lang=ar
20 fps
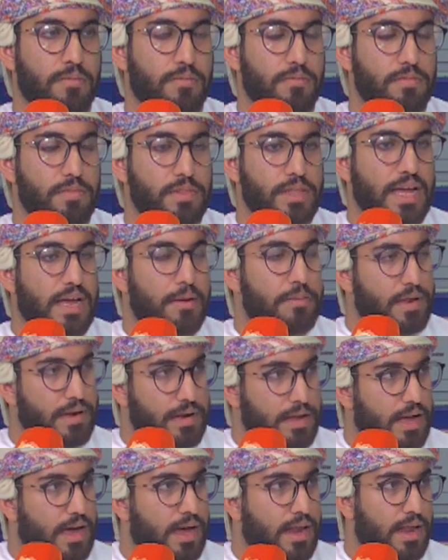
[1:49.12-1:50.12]
دعما
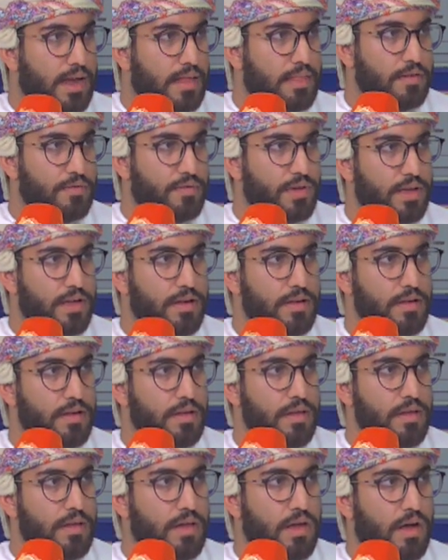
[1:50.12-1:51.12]
حال هذه الفئه
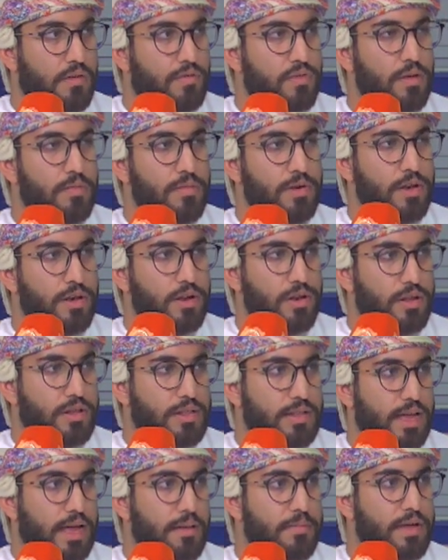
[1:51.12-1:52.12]
افضل من اننا
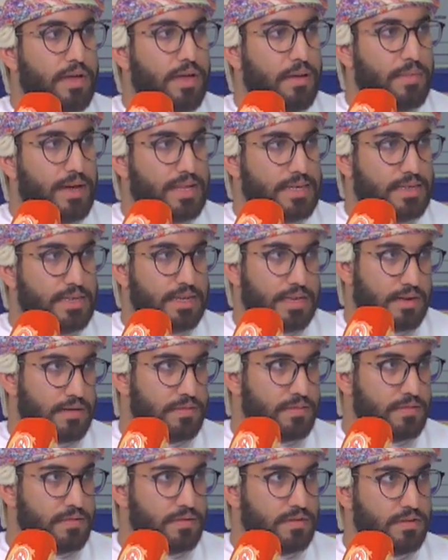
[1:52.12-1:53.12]
ندعمها ماديا
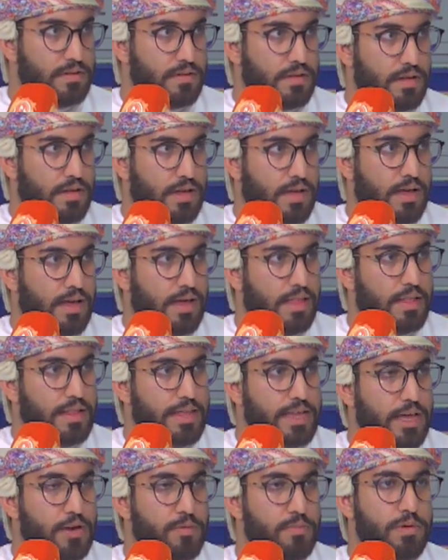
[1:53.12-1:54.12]
آه هذا
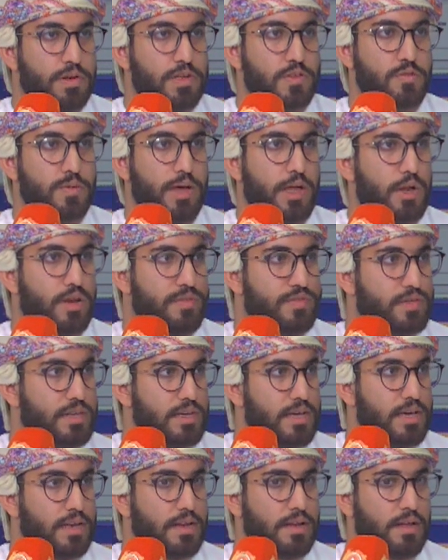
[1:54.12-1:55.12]
الجانب بالنسبه له
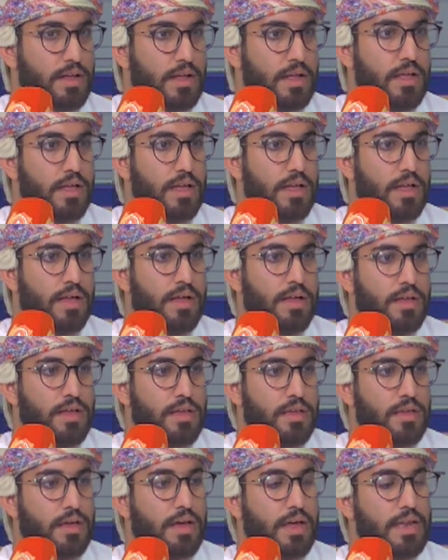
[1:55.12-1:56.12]
نفسيا آه
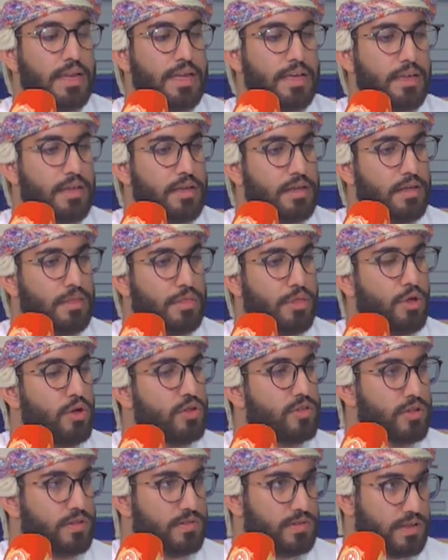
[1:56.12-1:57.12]
يخلي
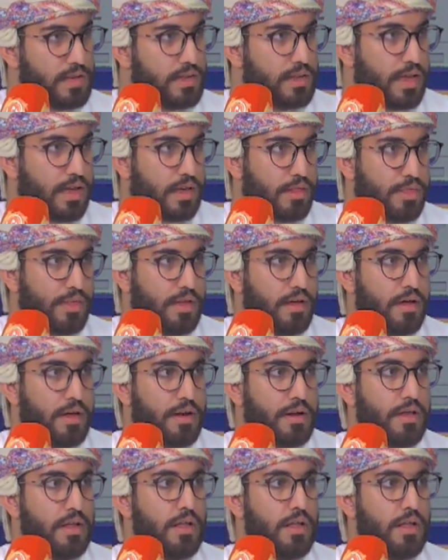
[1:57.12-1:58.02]
ثقته تزيد اكثر نعم وفي